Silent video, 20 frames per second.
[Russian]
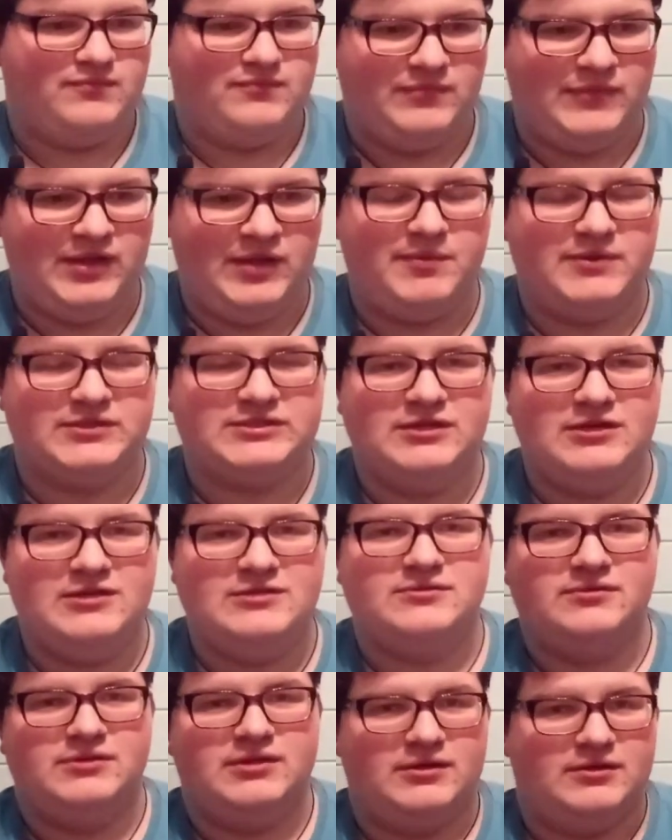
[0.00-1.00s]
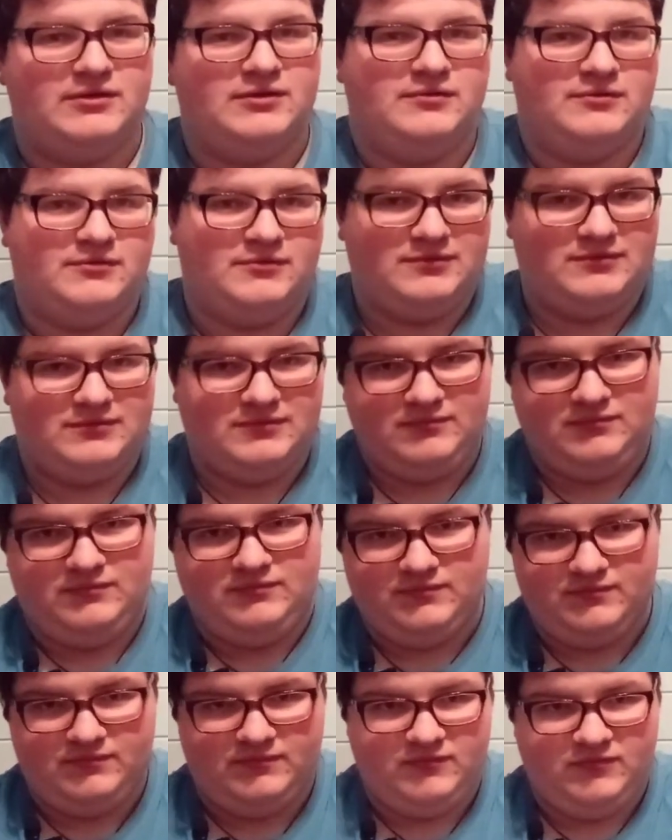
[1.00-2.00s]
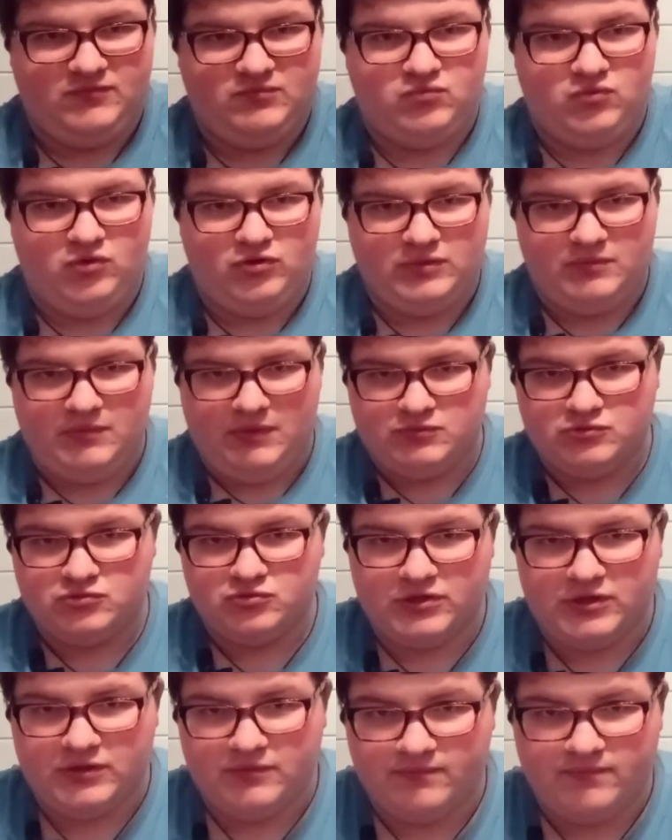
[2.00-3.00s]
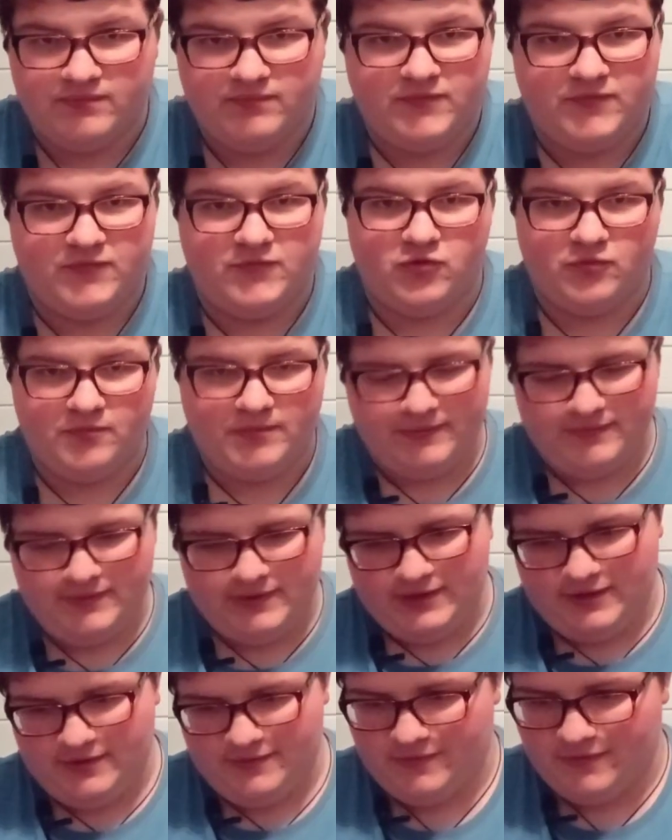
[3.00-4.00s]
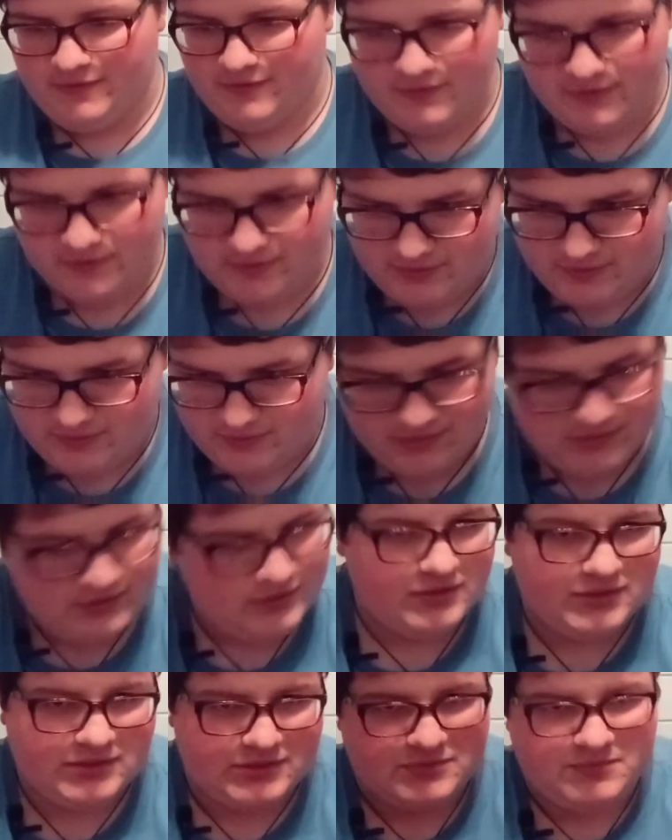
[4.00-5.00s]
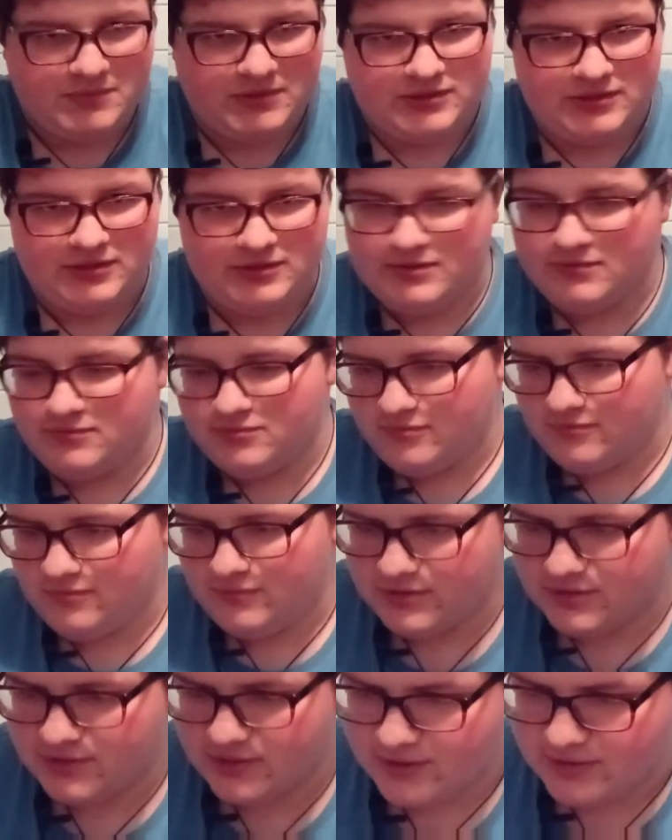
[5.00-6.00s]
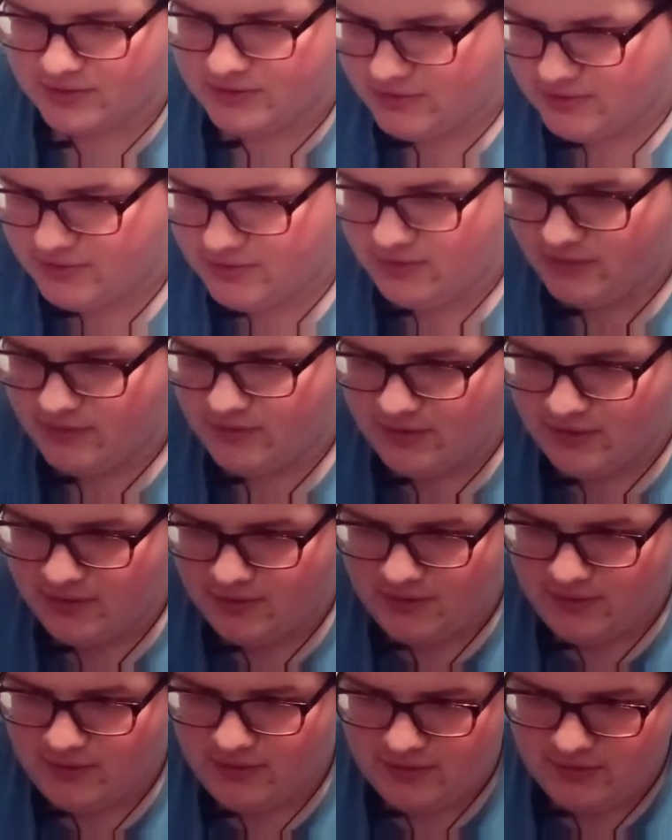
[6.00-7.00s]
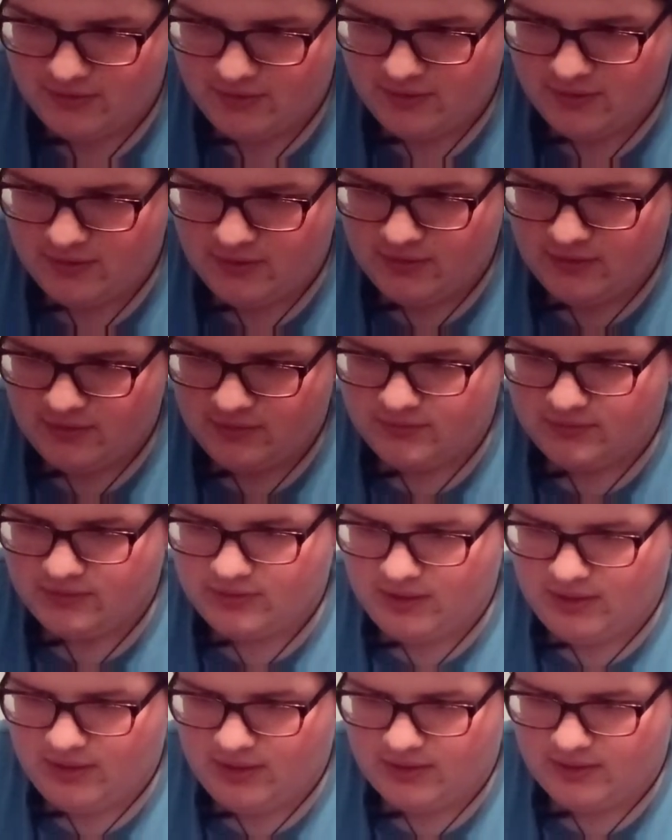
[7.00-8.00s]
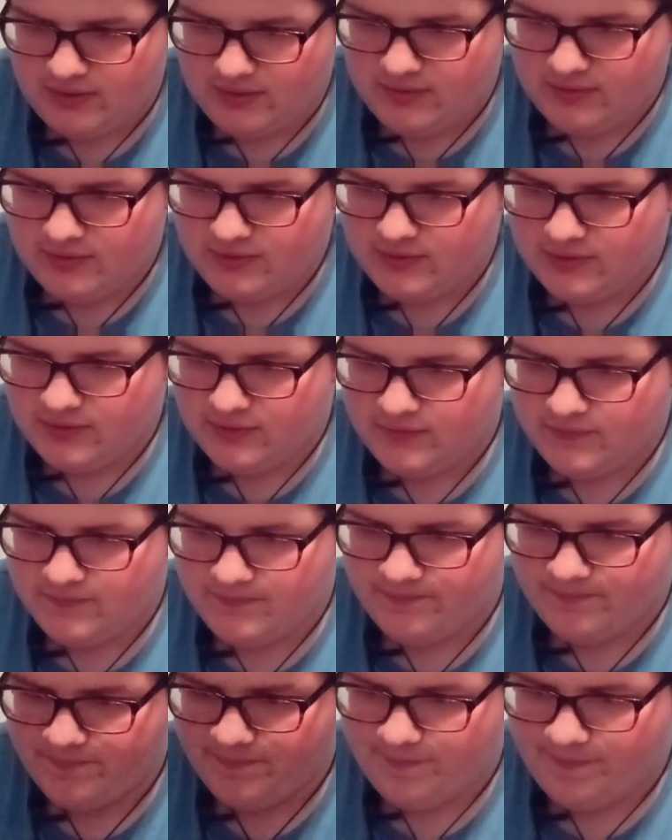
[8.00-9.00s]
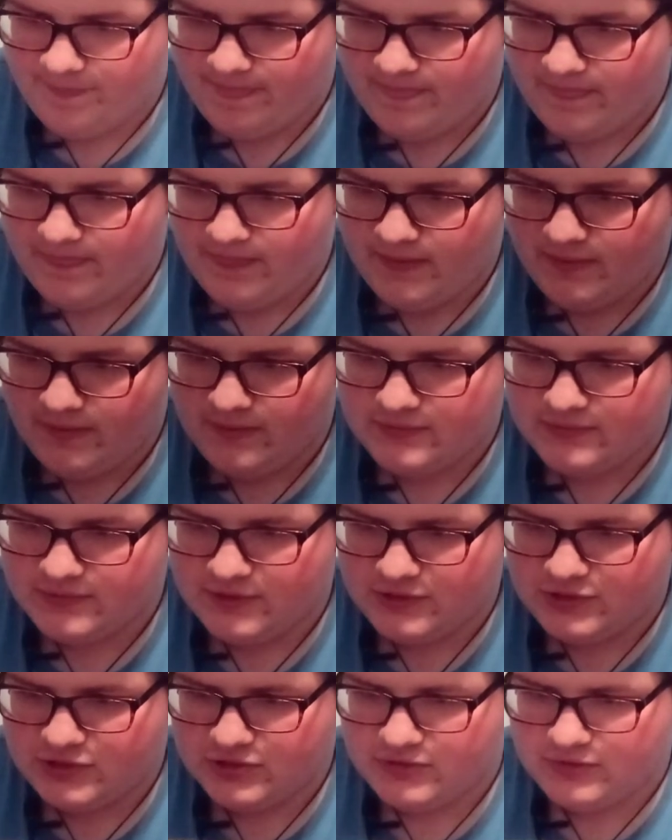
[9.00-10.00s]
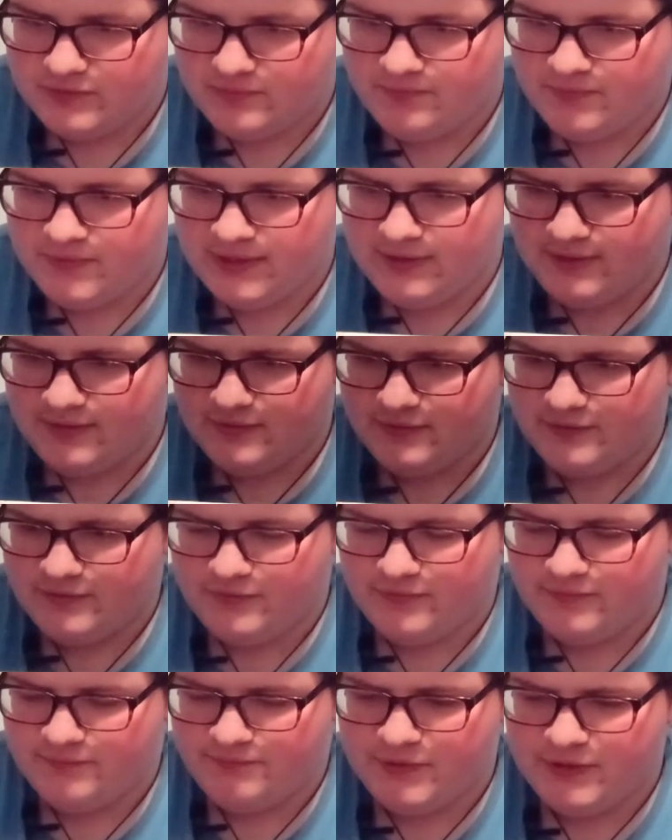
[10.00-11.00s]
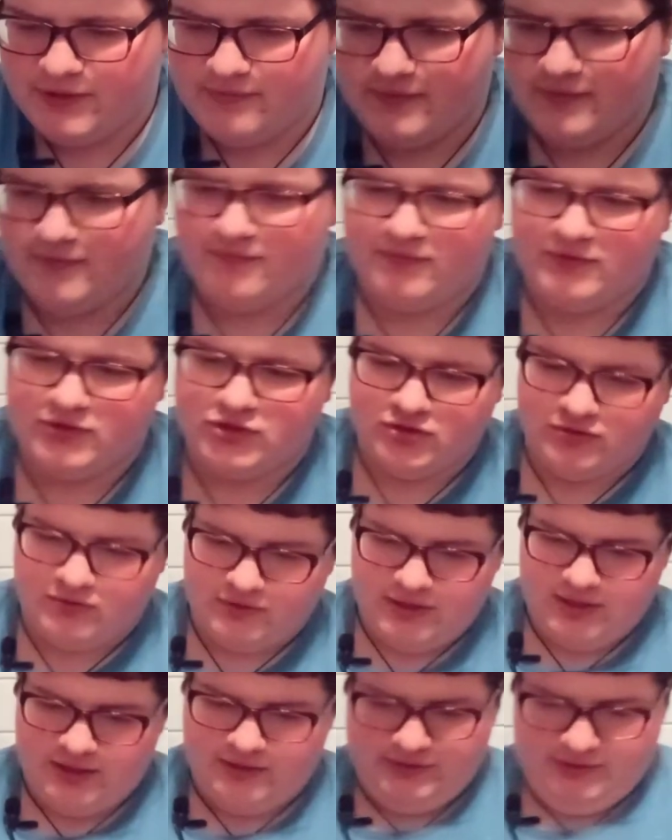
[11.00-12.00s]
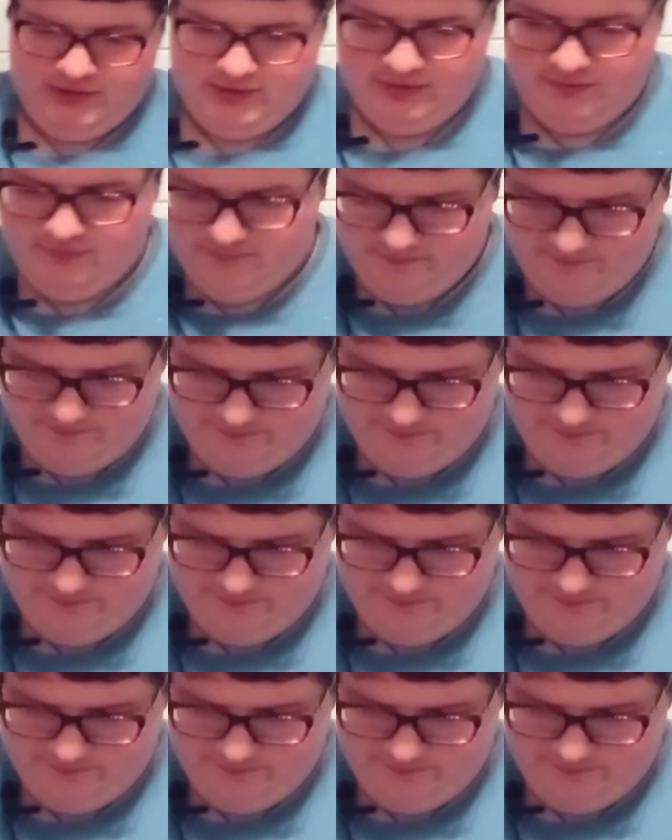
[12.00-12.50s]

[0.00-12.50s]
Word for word: непосредственная в полном обзоре в группе ВК. Идите, смотрите, если хотите. Так, значит, пер первый вышел Галыгин.